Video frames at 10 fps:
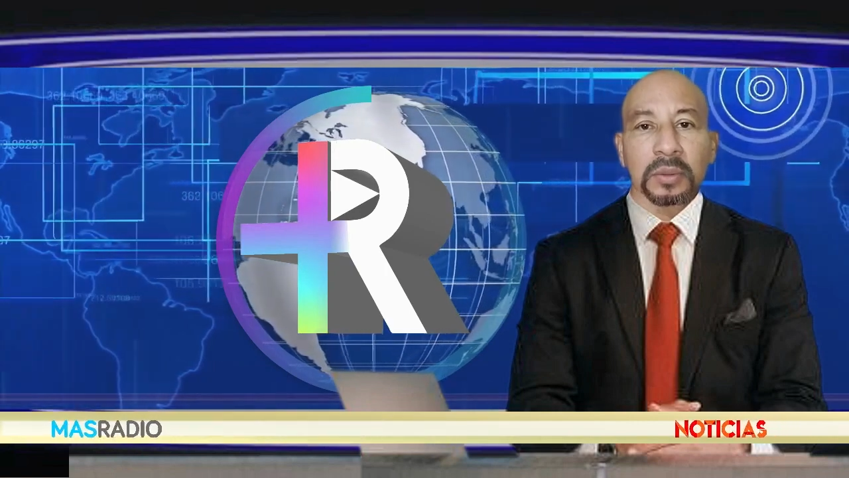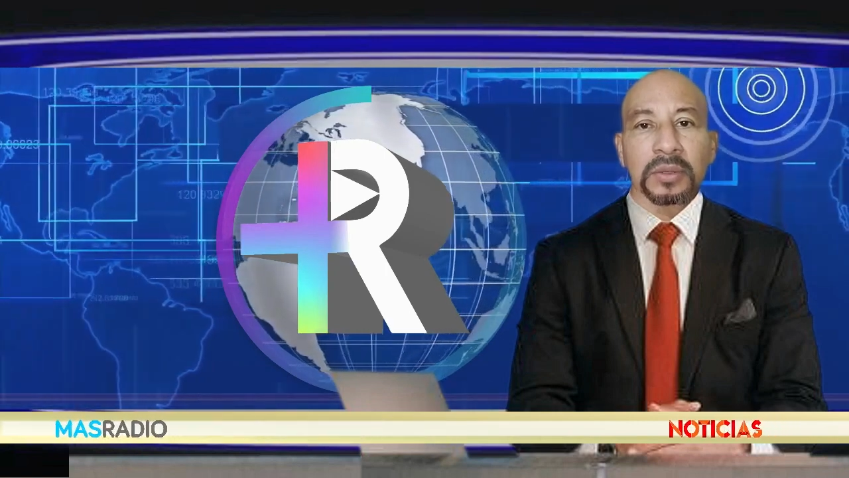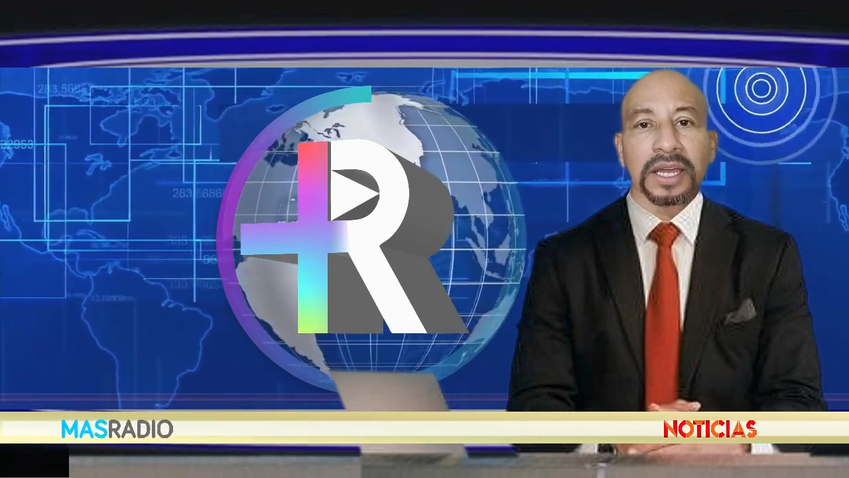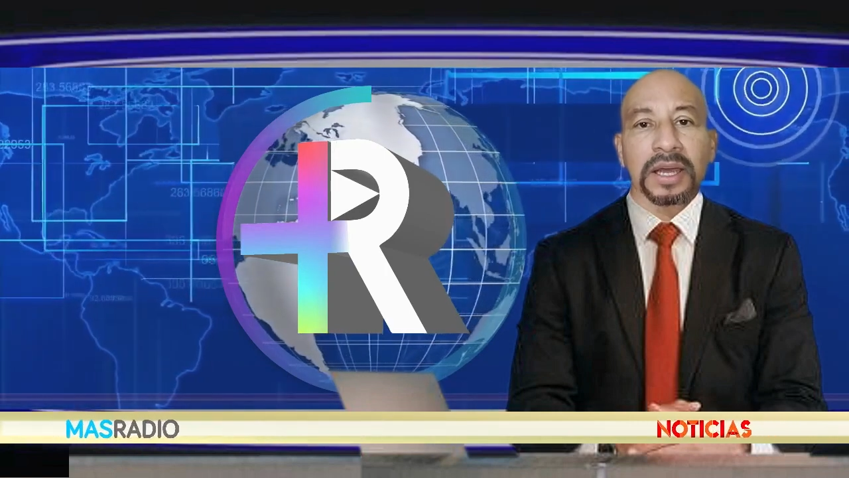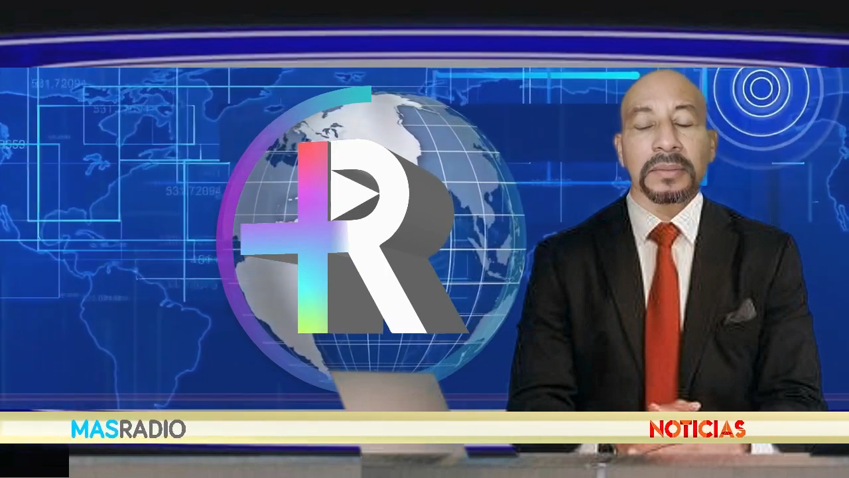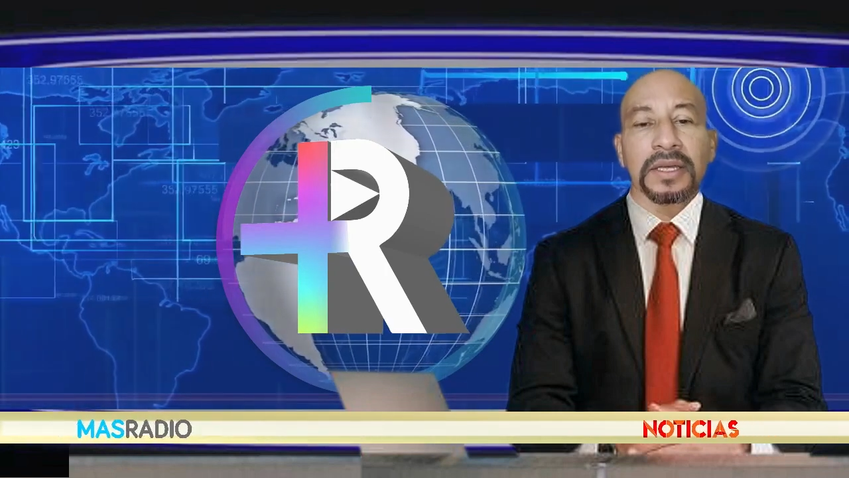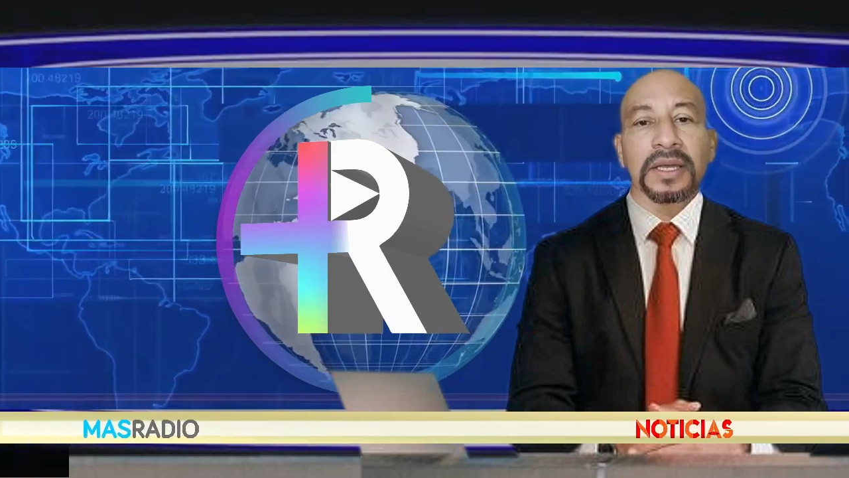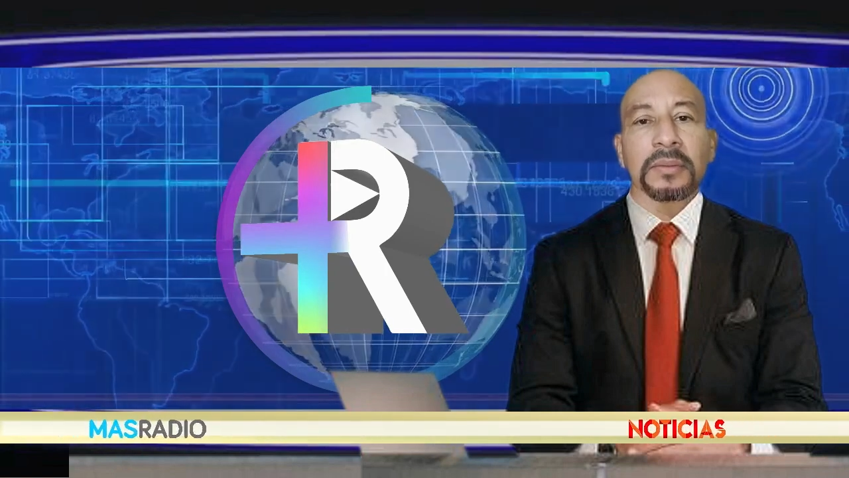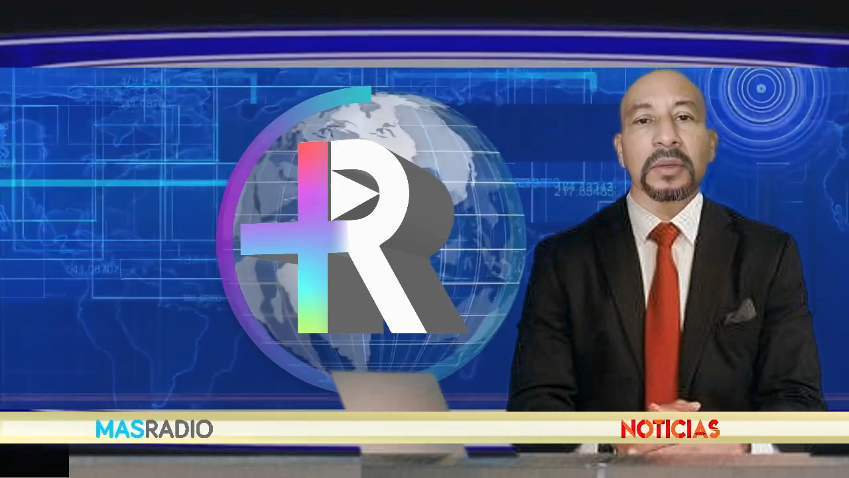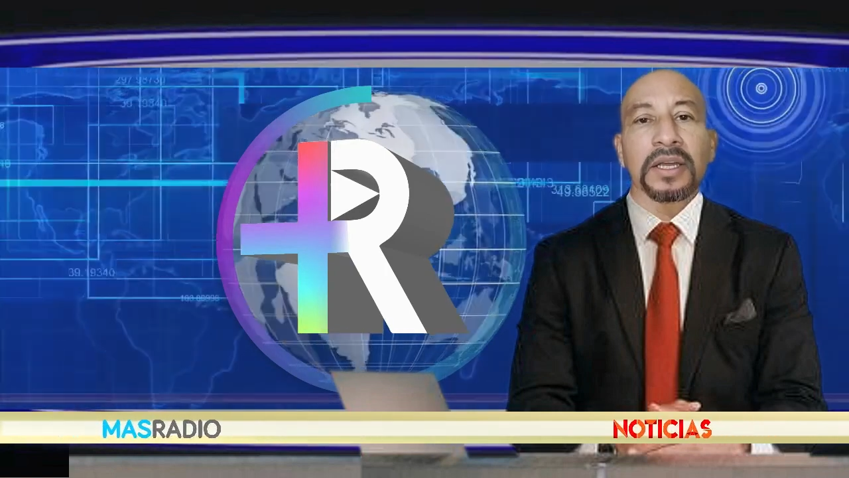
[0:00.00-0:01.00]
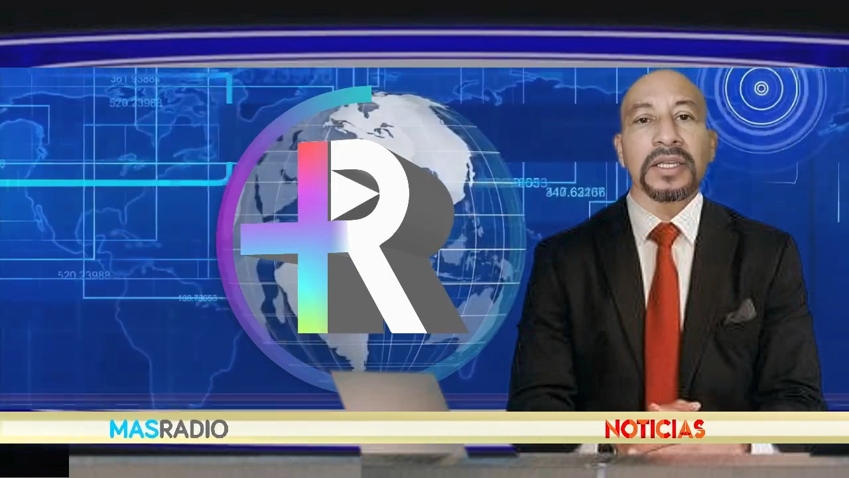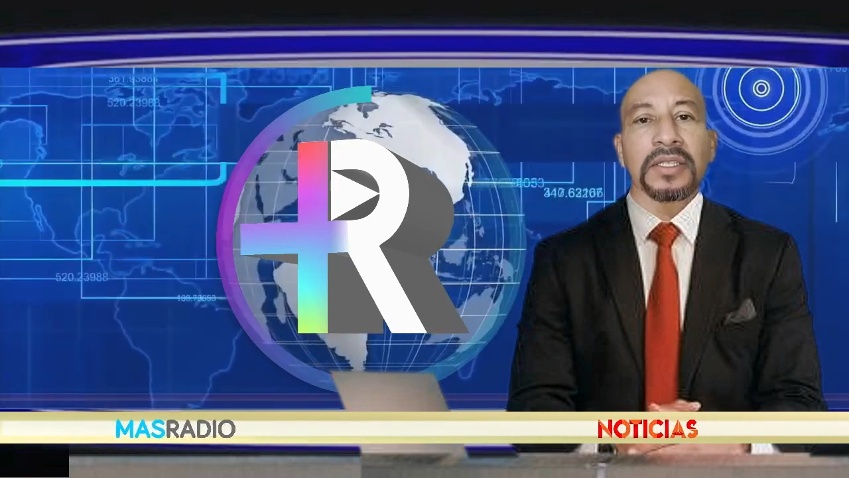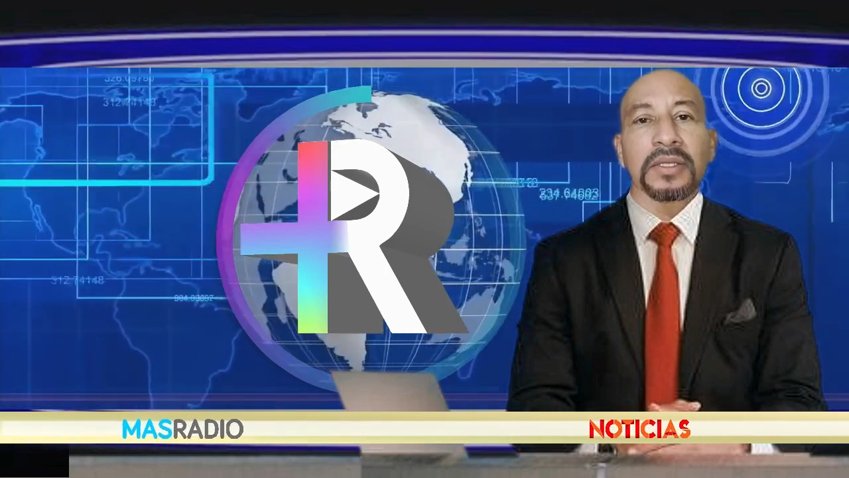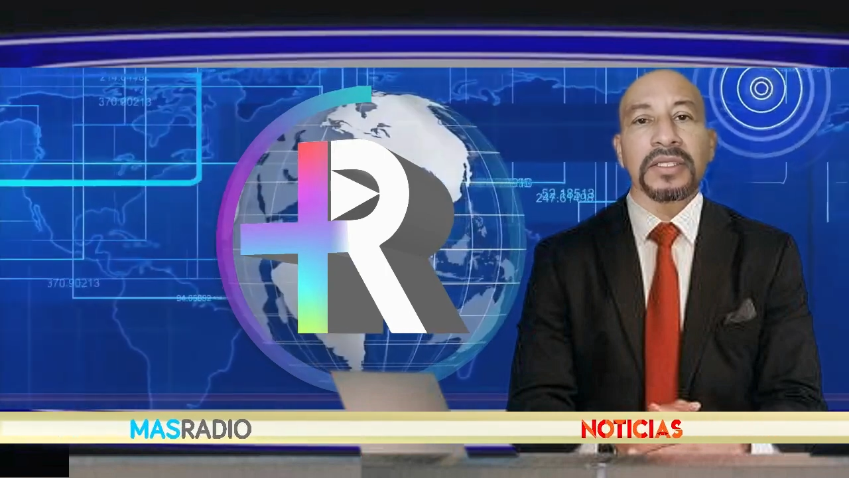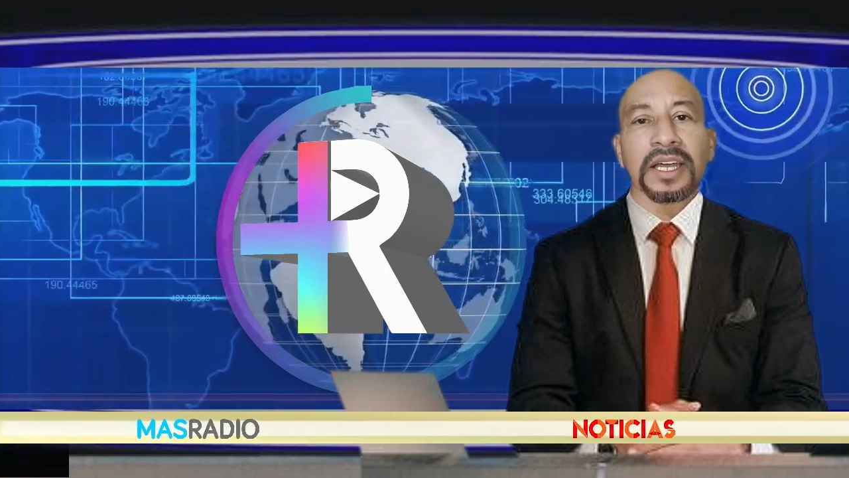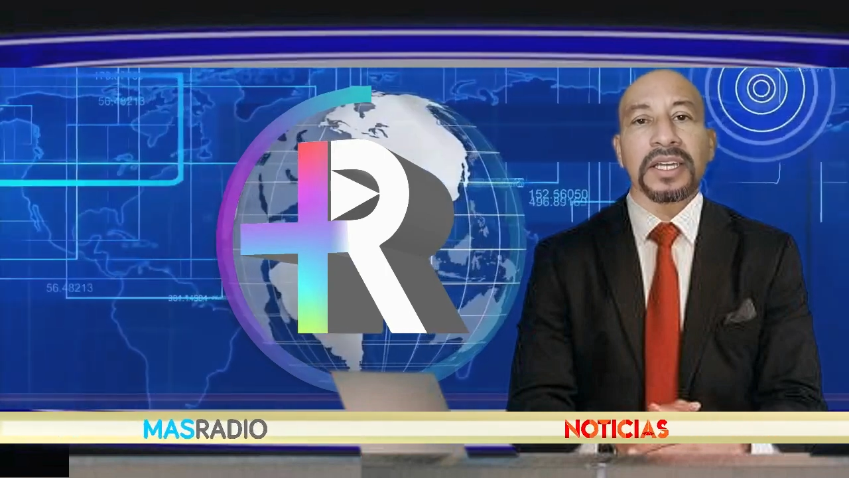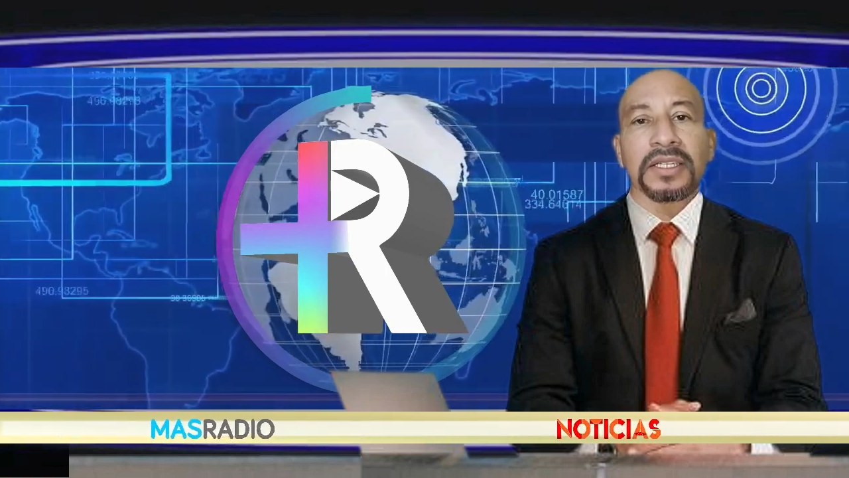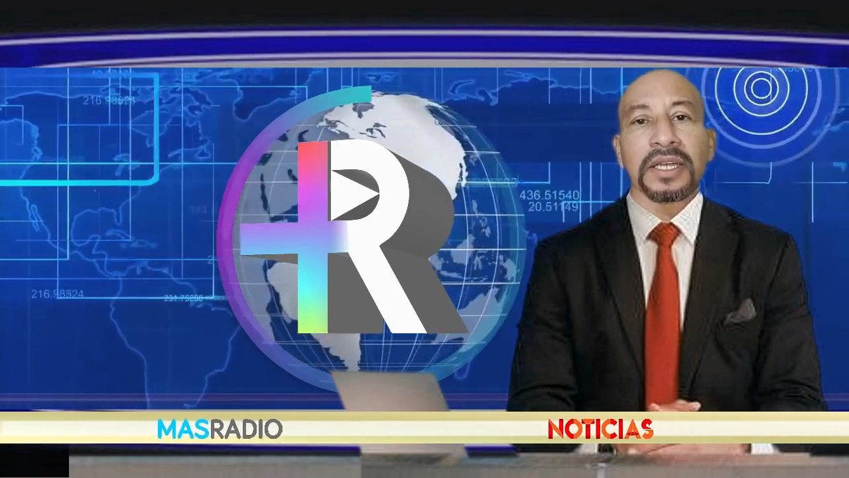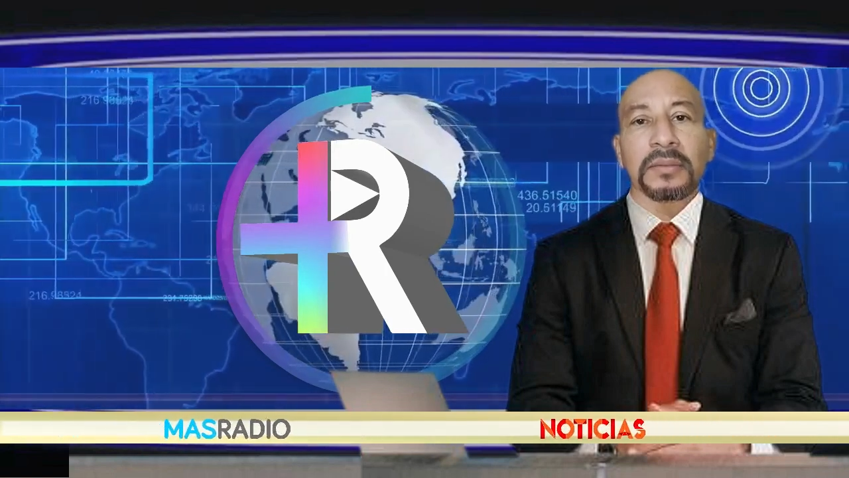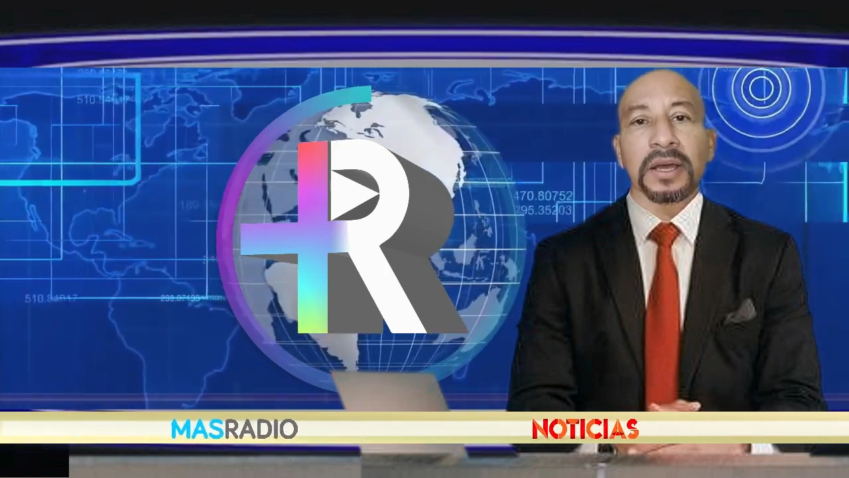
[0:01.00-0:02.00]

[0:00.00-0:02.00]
únicamente por redes sociales